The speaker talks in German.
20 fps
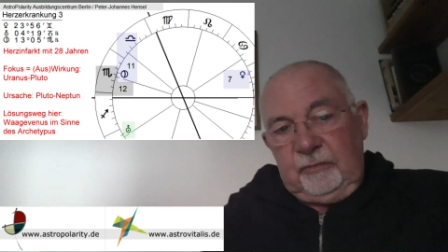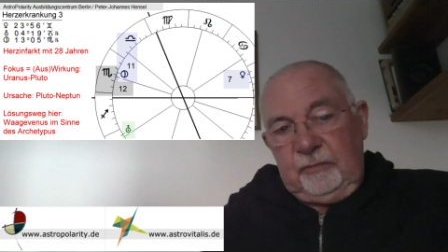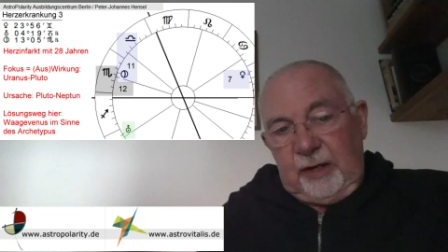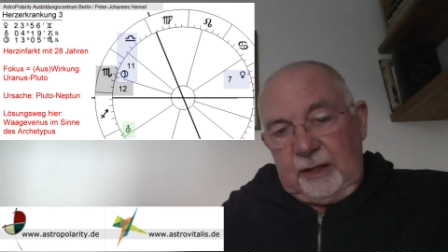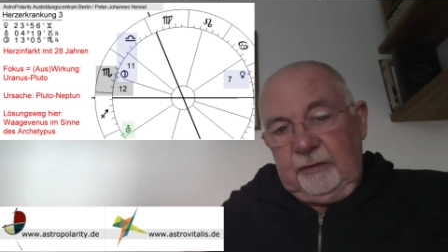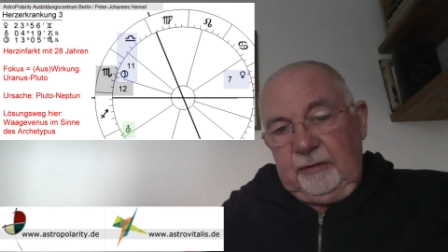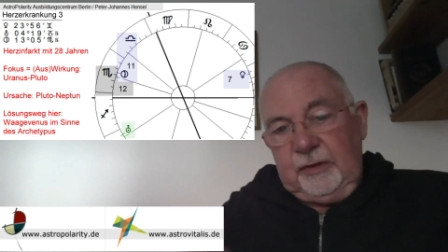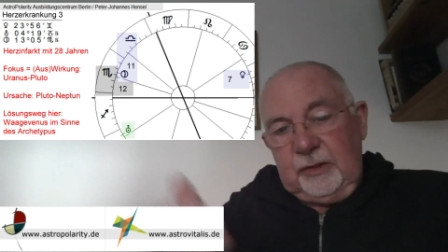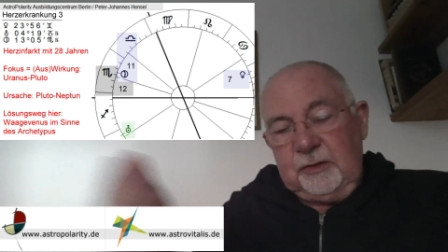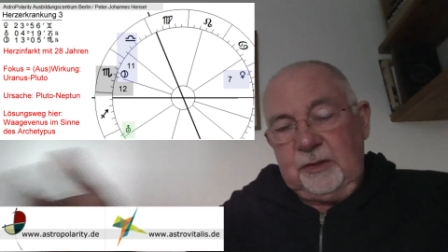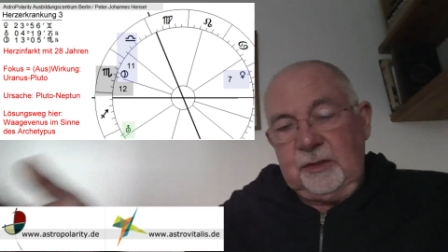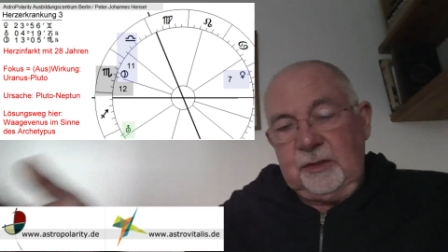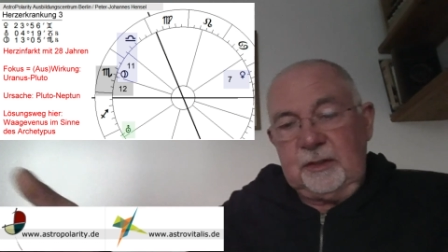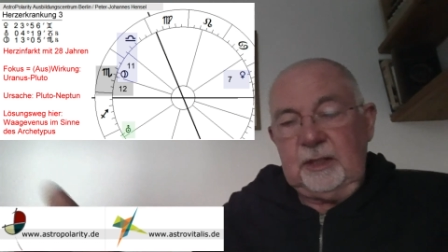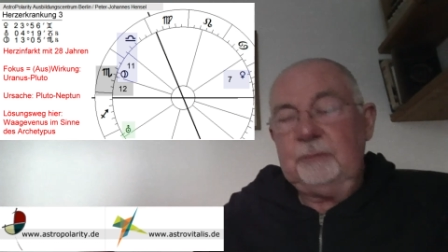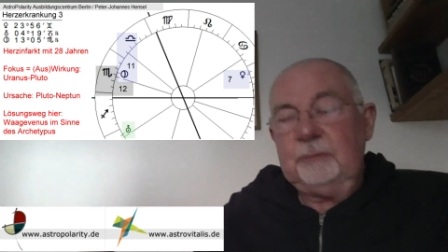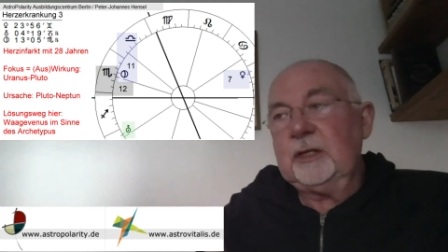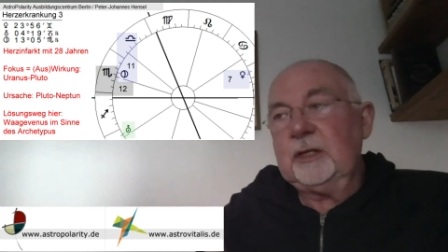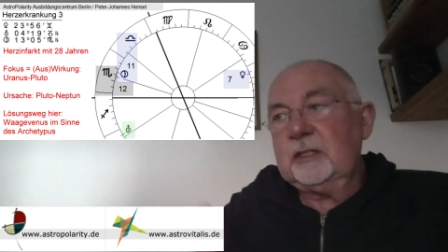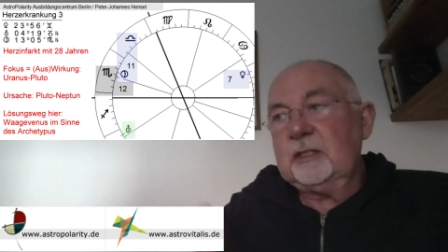Waage Venus in
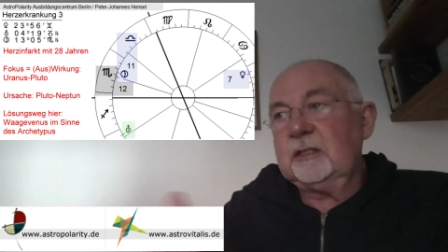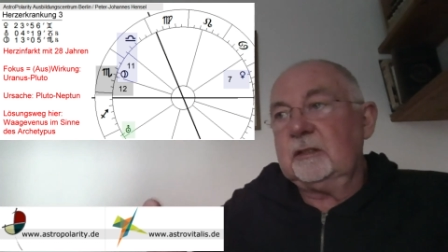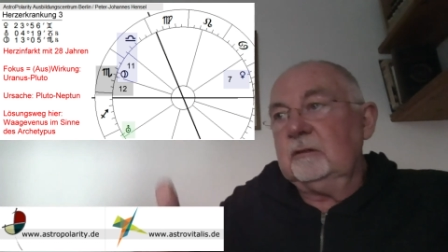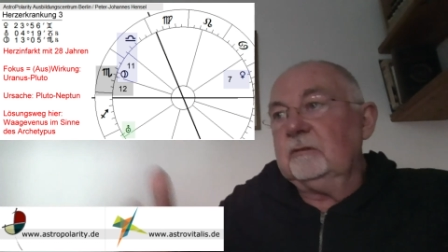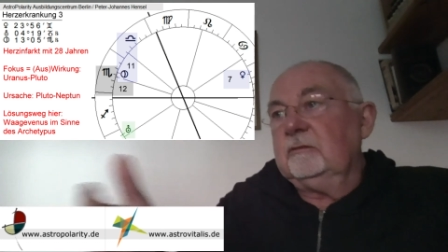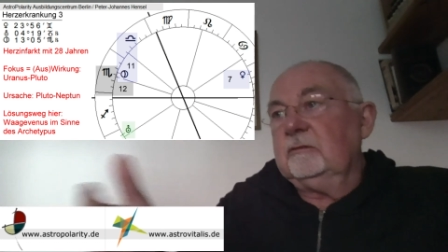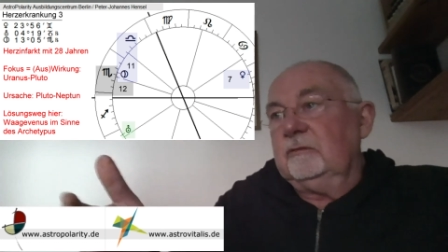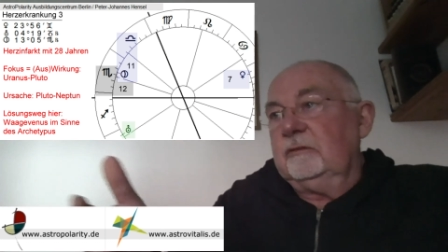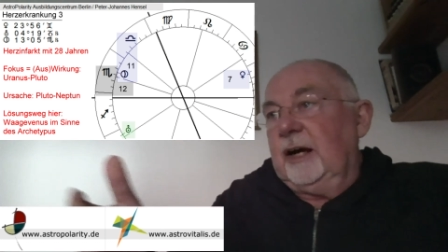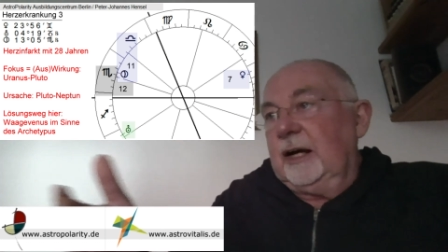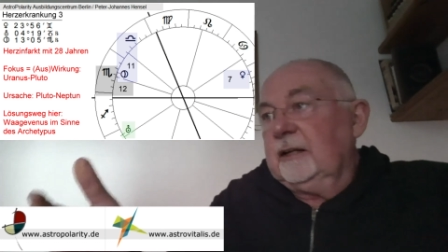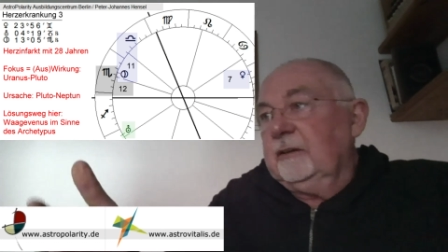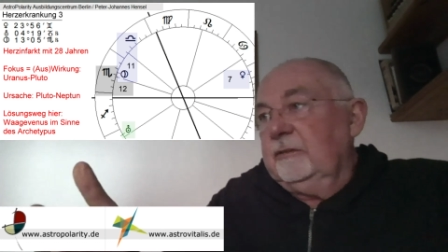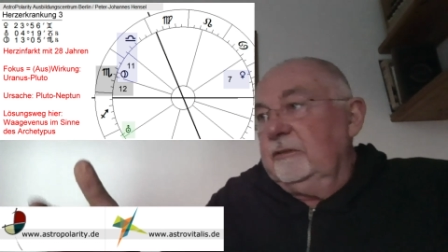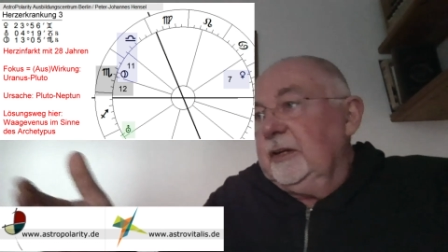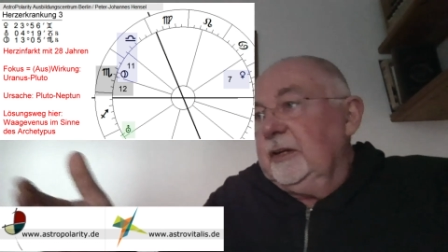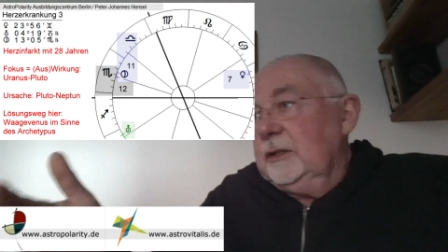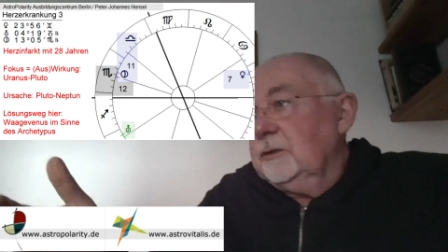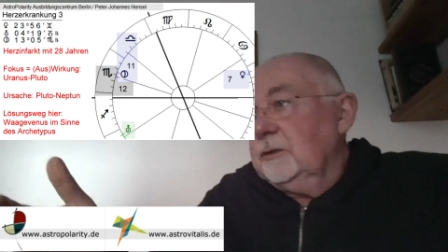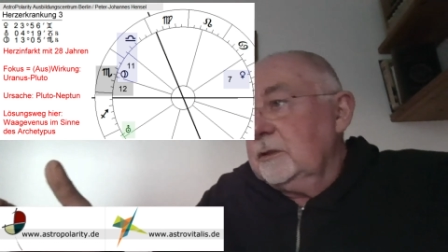7 ist Waage
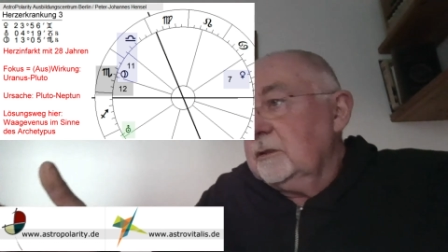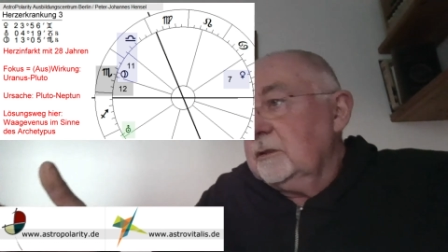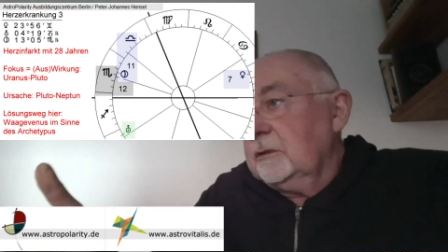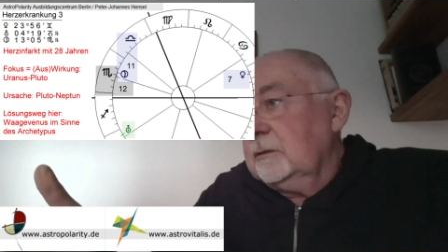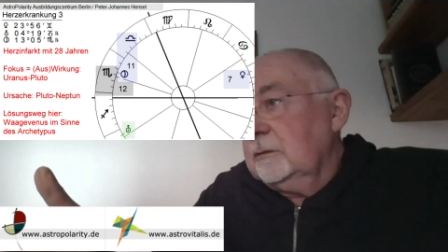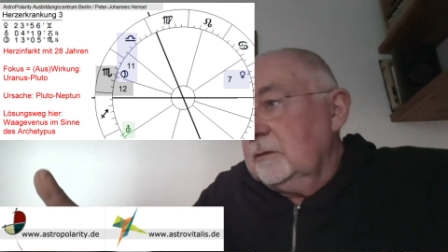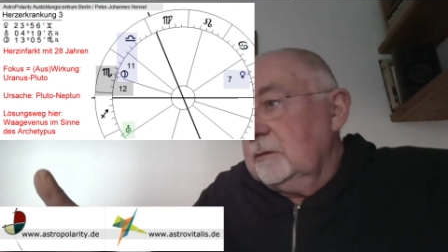Venus